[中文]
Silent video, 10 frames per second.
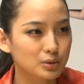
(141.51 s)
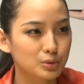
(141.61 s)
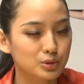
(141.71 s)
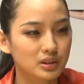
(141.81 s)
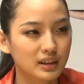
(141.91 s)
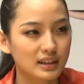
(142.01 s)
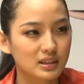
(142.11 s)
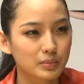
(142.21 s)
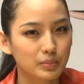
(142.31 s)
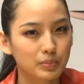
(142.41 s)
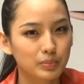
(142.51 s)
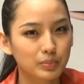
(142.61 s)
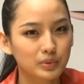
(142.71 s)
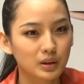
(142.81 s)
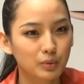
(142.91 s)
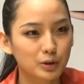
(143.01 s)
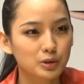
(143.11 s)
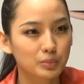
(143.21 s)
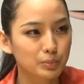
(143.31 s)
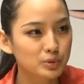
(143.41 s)
所以我觉得男生不能完
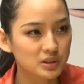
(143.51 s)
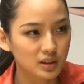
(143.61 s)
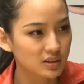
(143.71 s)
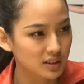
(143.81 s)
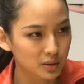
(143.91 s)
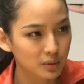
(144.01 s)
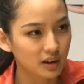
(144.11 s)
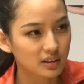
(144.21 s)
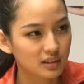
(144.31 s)
全不知道这一块，